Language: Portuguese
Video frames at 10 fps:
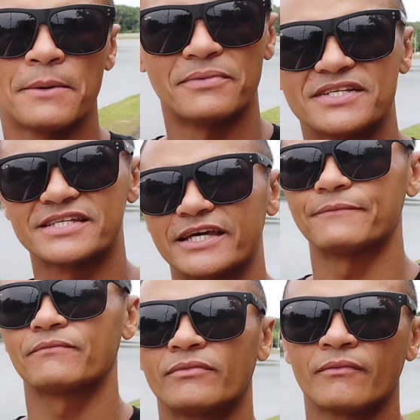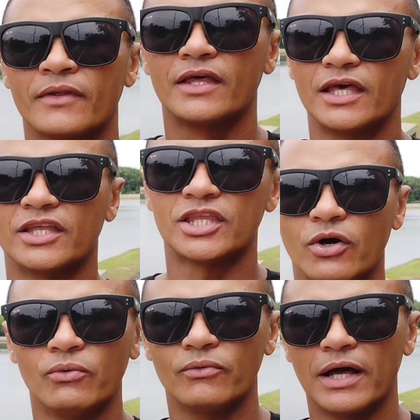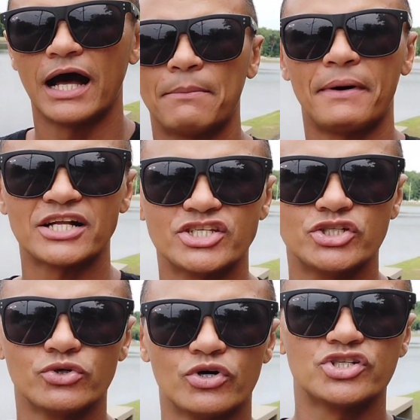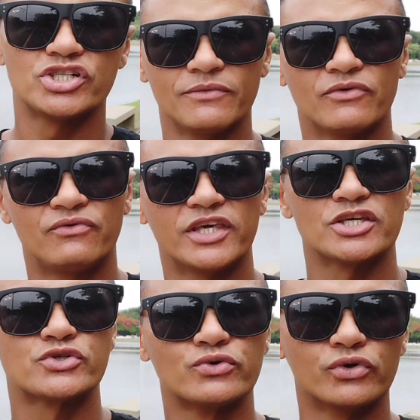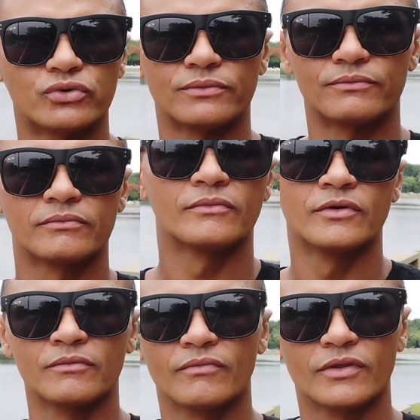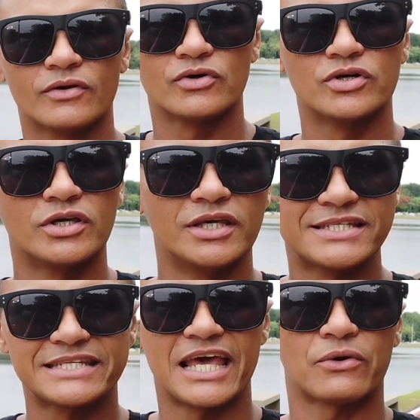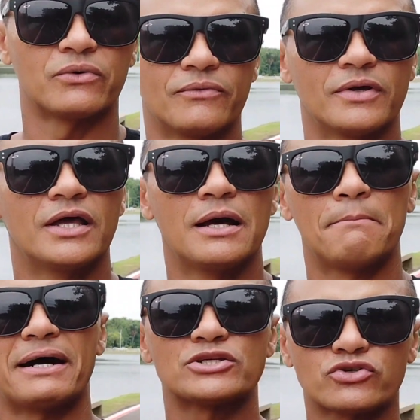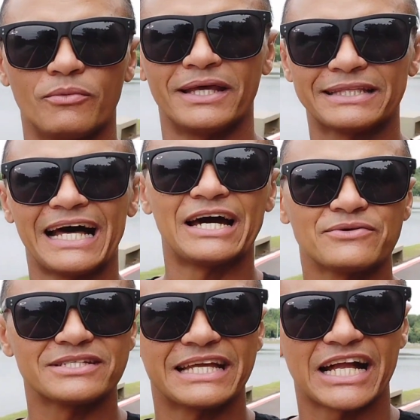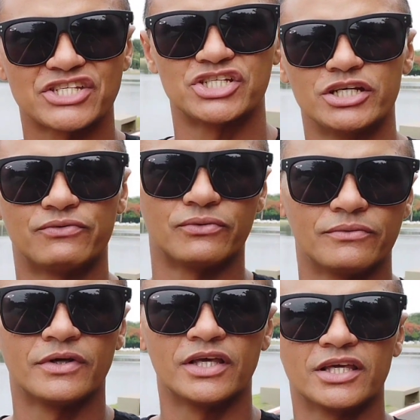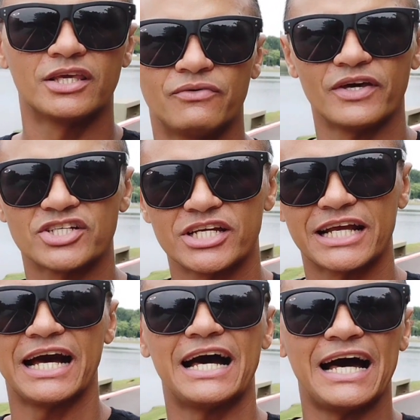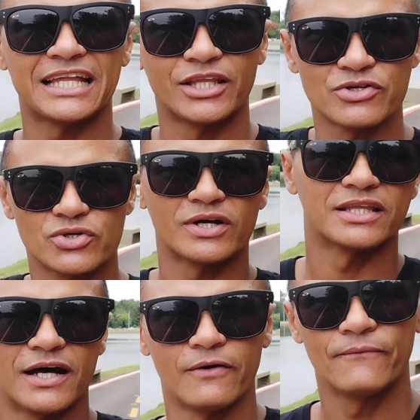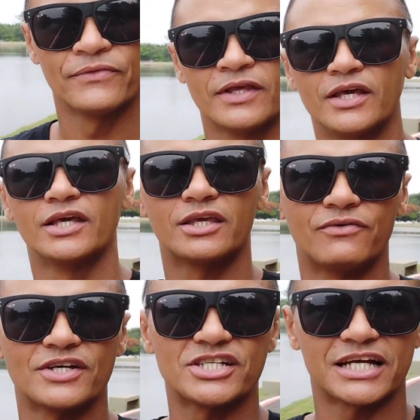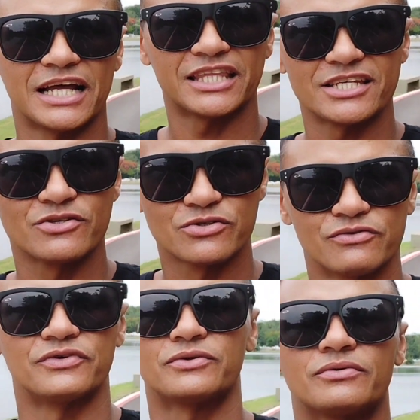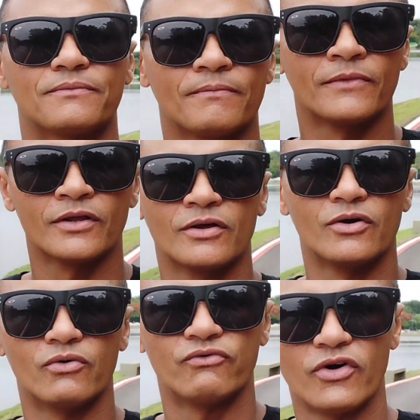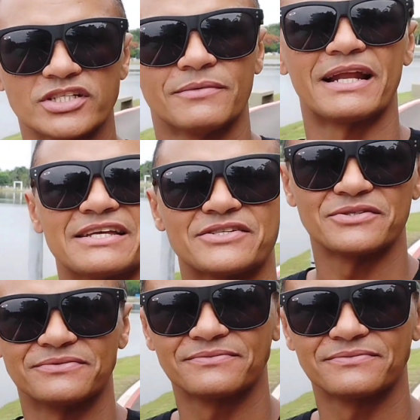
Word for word: Pois é. Então, a partir de hoje, fique surdo e cego para os comentários negativos que venham chegar até o seu canal, que venham chegar até seus ouvidos. Forte abraço.